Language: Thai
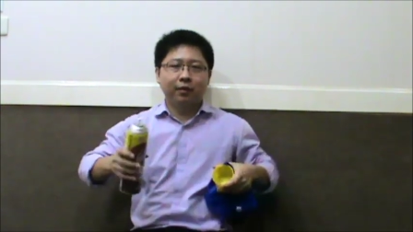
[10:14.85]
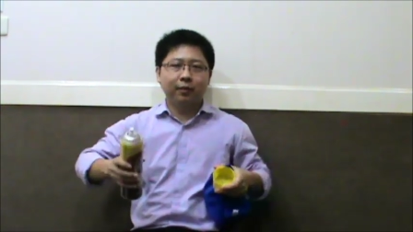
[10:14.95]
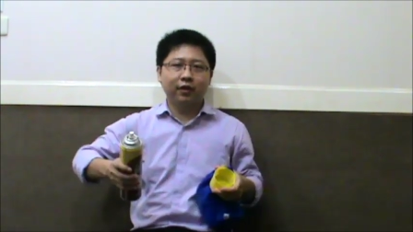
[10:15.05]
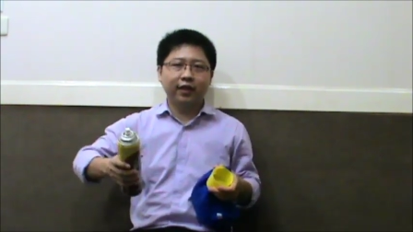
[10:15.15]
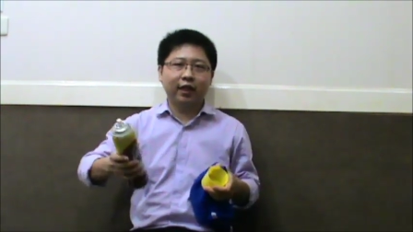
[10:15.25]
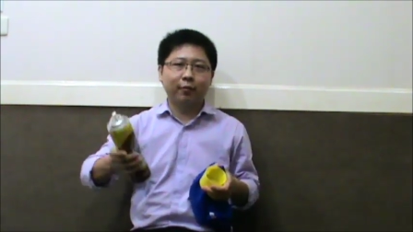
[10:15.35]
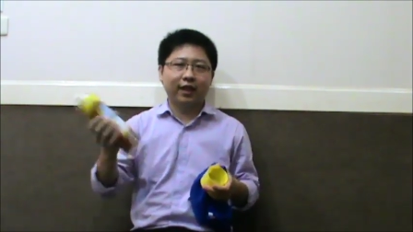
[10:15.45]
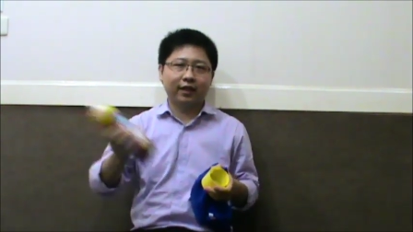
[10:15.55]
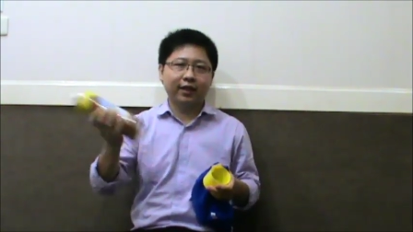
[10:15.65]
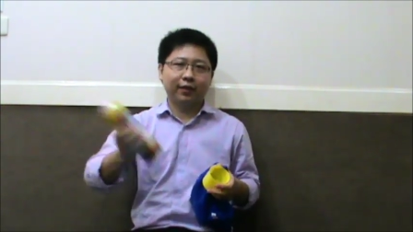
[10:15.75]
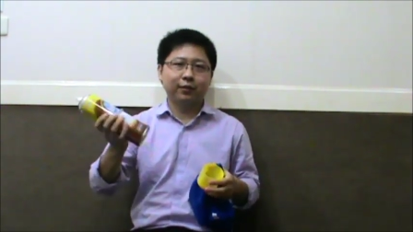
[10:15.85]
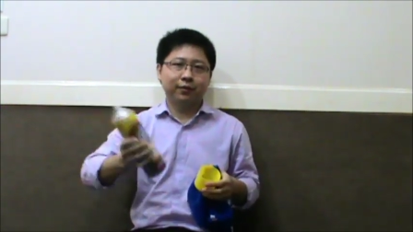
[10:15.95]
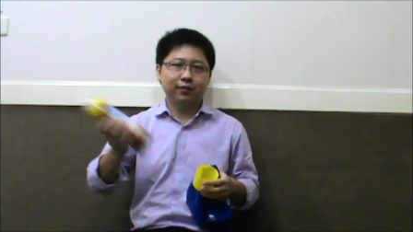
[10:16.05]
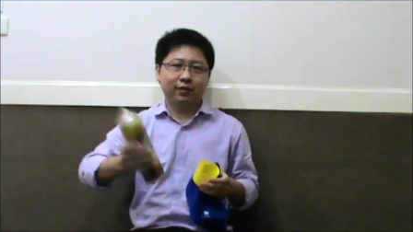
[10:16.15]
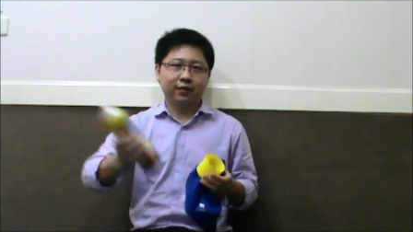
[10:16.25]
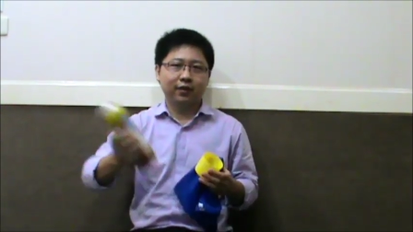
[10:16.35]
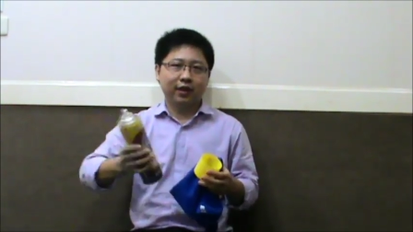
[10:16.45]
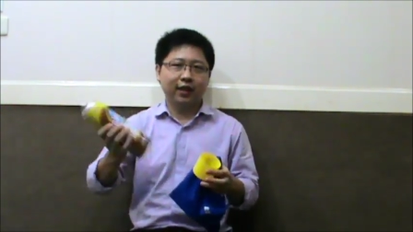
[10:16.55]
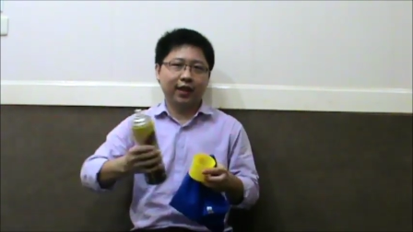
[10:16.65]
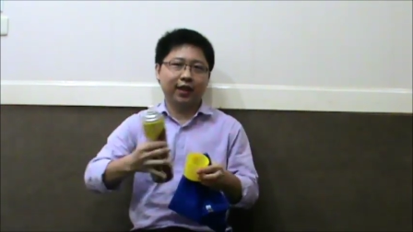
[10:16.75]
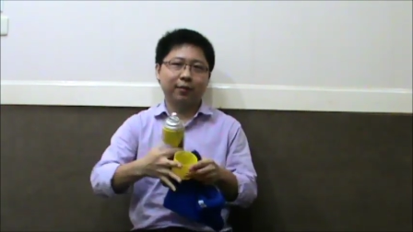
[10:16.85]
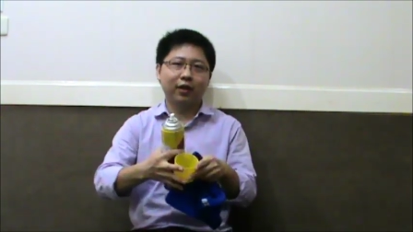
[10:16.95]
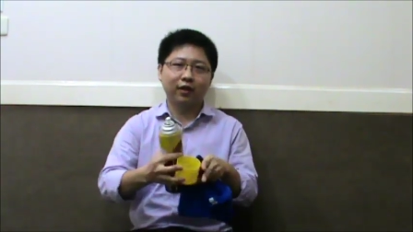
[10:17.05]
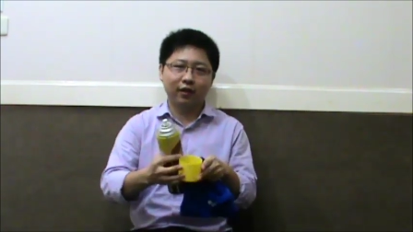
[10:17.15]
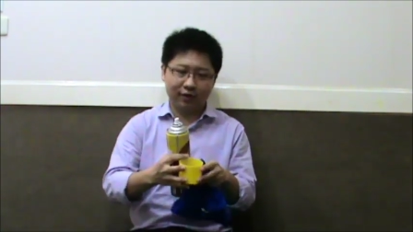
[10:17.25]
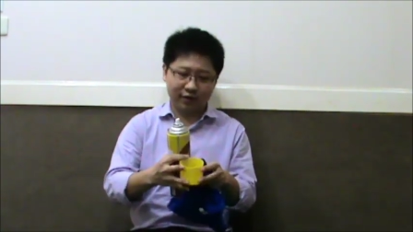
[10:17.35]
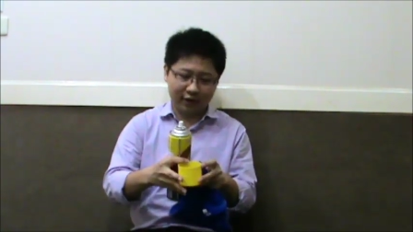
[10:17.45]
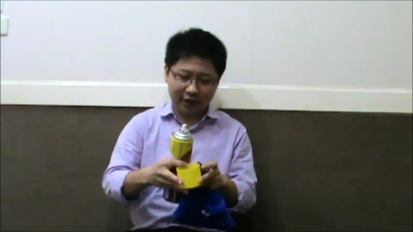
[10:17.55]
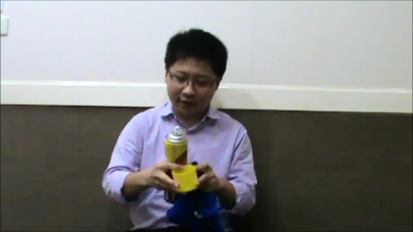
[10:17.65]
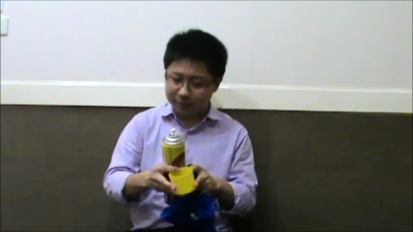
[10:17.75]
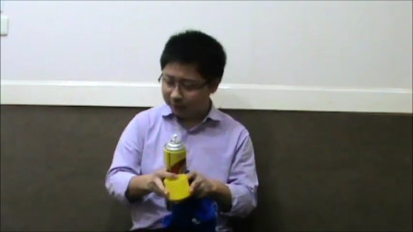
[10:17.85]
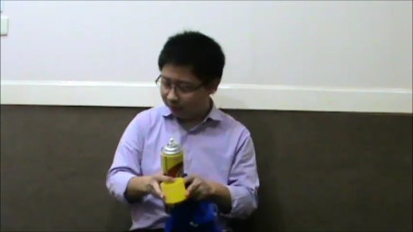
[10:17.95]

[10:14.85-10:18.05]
ไม่ต้องขย่ามากขย่าพอนะครับ